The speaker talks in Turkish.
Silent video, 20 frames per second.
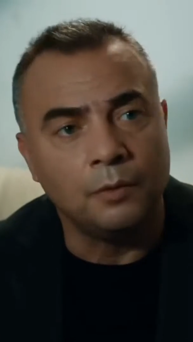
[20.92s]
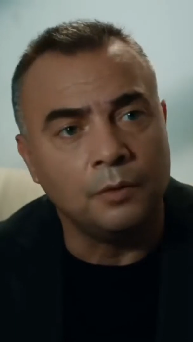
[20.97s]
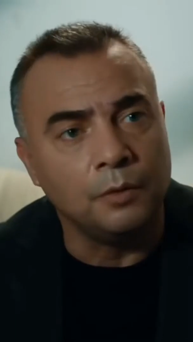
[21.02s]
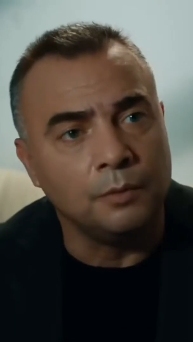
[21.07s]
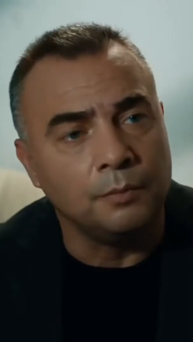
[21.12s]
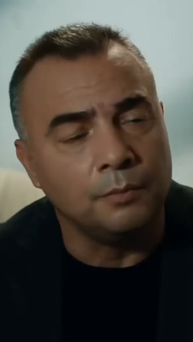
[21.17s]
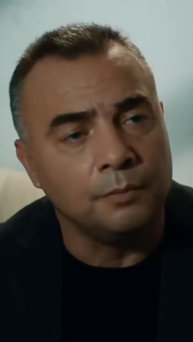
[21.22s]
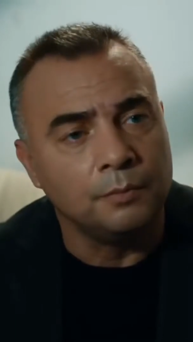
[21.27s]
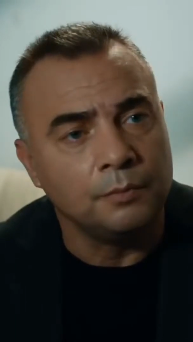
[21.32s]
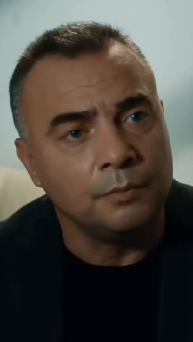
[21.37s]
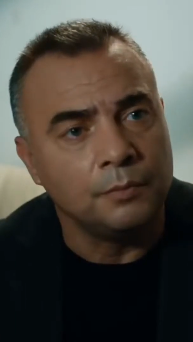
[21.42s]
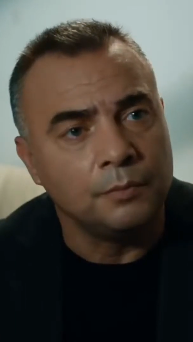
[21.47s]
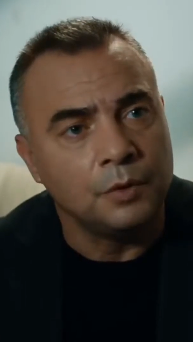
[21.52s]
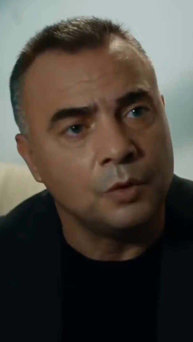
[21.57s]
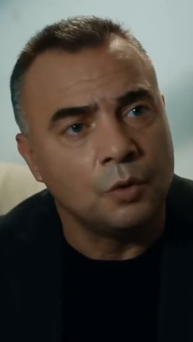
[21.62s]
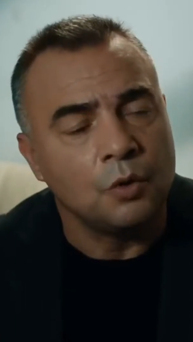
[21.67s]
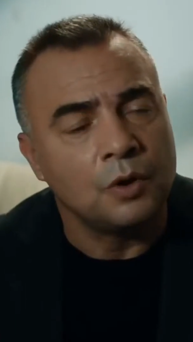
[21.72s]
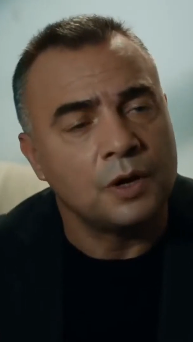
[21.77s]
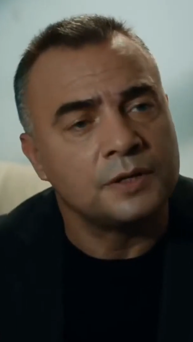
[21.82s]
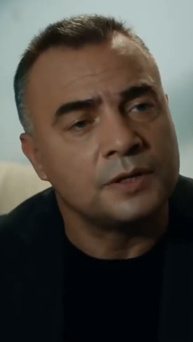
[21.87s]
Oğlum,
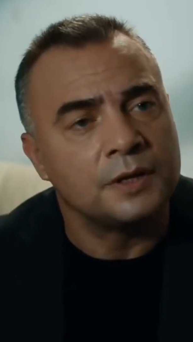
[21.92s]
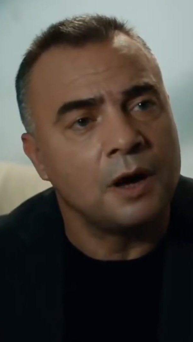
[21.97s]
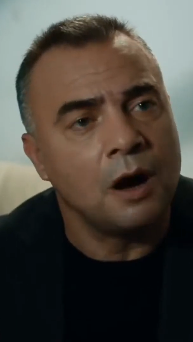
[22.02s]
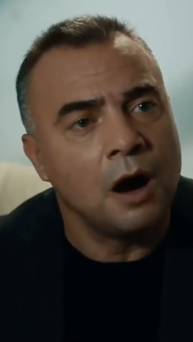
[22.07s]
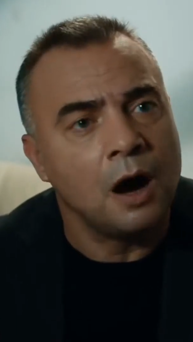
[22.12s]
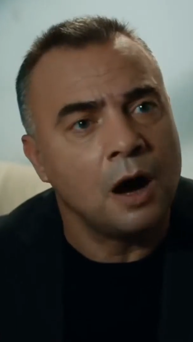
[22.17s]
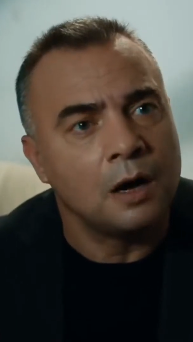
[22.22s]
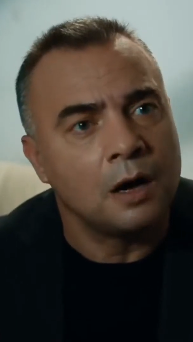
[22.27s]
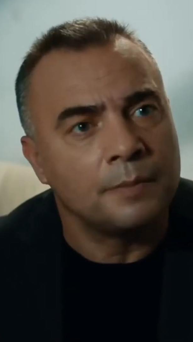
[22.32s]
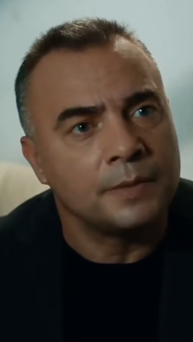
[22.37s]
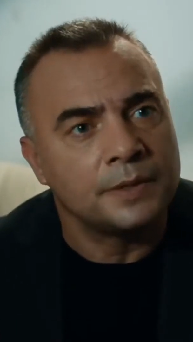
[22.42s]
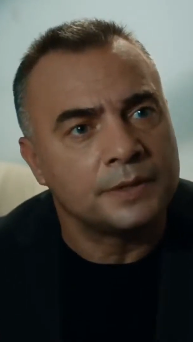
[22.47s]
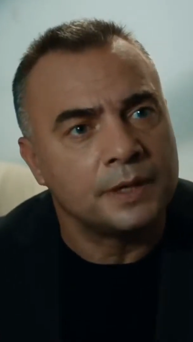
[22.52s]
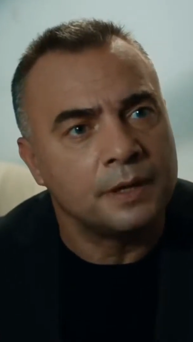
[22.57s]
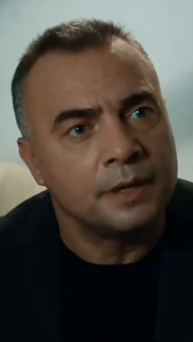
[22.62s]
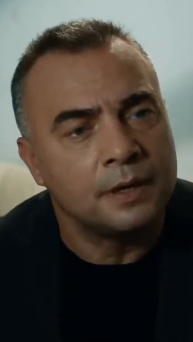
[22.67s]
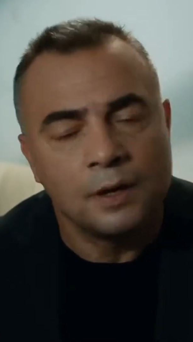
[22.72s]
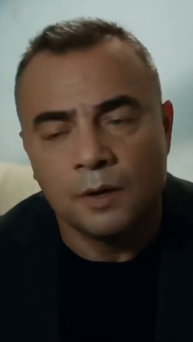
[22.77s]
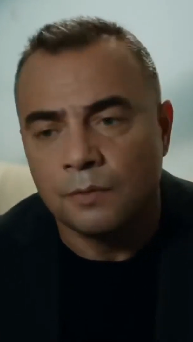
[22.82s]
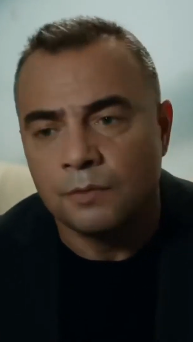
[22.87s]
orası ağır
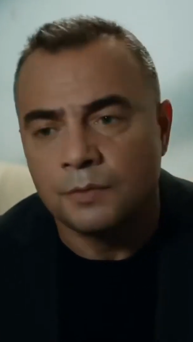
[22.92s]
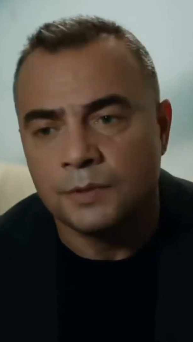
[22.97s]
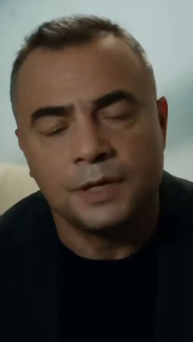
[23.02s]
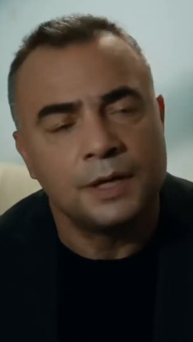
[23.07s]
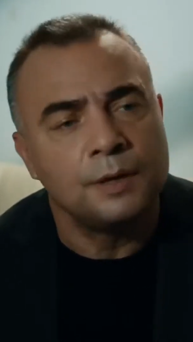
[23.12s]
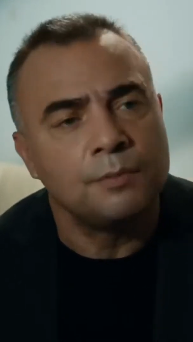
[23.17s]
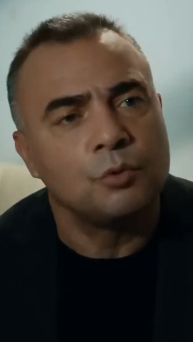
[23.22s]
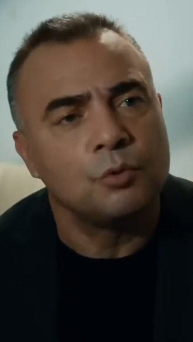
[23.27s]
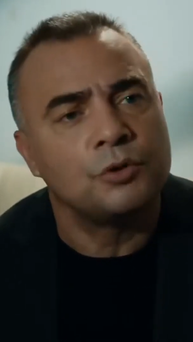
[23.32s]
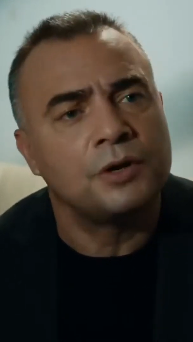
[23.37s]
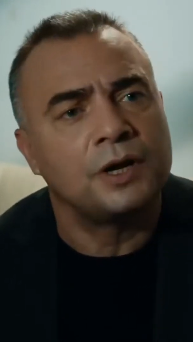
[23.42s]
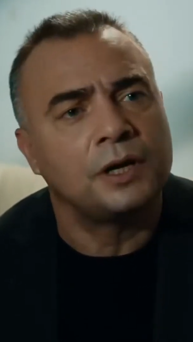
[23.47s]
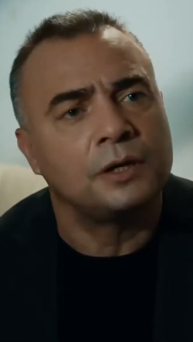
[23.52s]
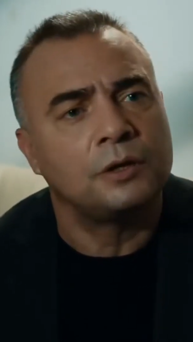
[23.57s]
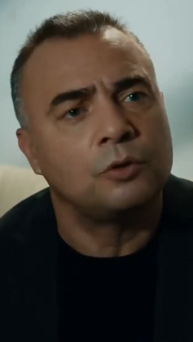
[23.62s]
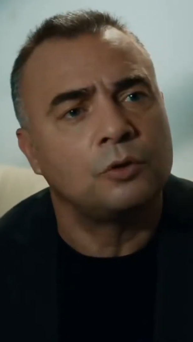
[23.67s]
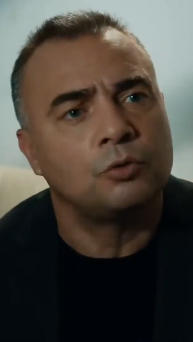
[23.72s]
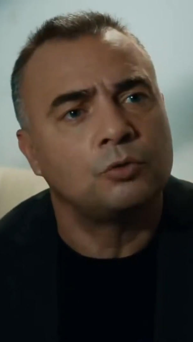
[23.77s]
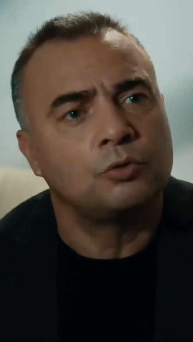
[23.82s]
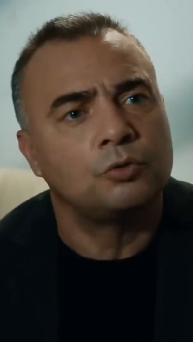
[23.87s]
masa. Senin bugüne
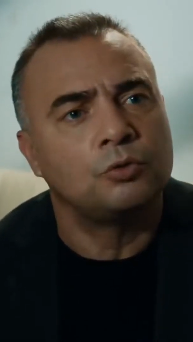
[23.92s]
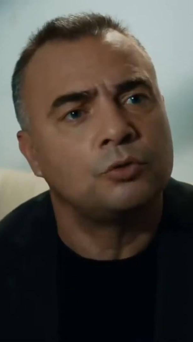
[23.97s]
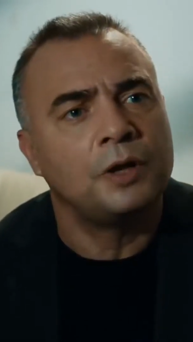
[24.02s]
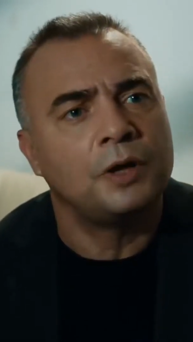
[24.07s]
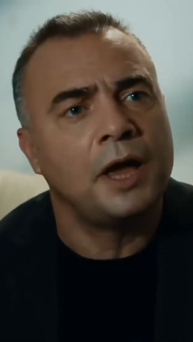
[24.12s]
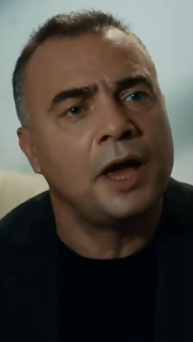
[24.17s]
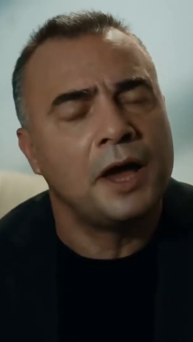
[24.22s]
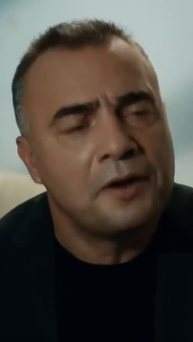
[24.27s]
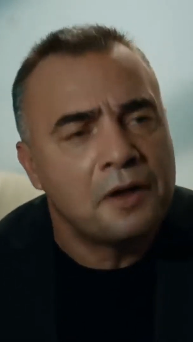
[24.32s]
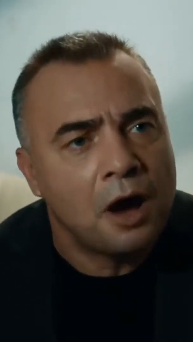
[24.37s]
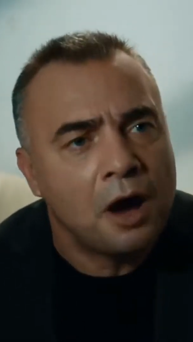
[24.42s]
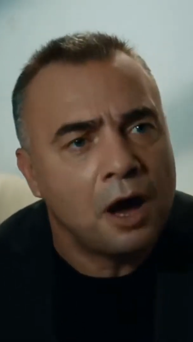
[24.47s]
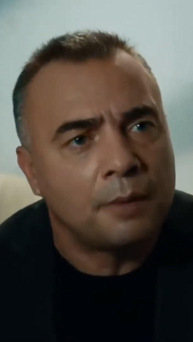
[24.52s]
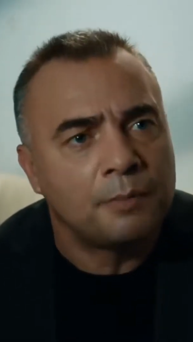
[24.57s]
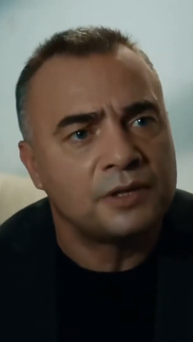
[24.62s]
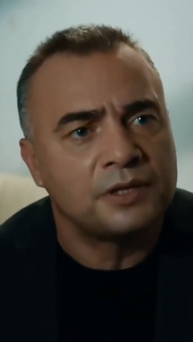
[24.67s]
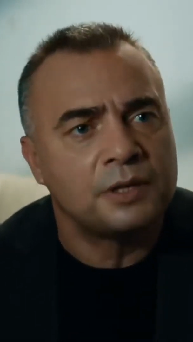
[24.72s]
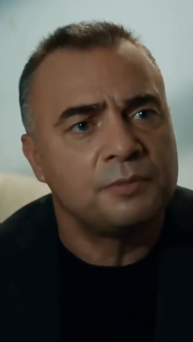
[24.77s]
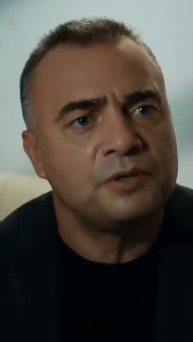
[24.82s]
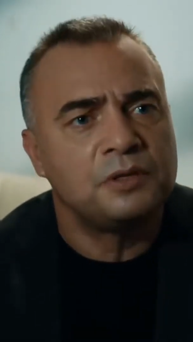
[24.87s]
kadar oturduğun en
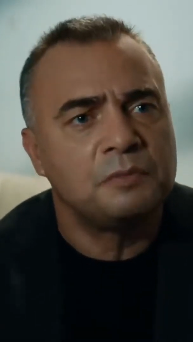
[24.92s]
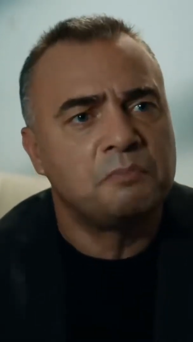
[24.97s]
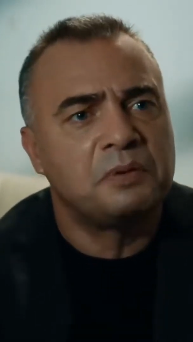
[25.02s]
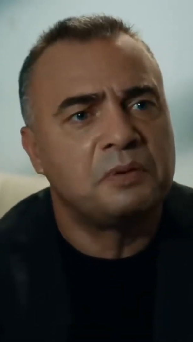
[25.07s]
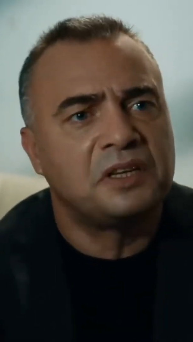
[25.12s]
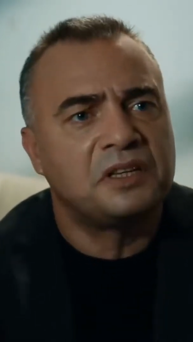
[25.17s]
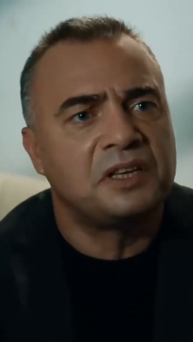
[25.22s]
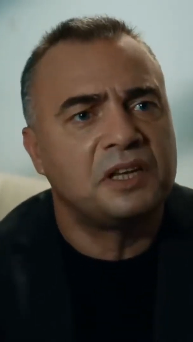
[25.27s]
ağır masa bizim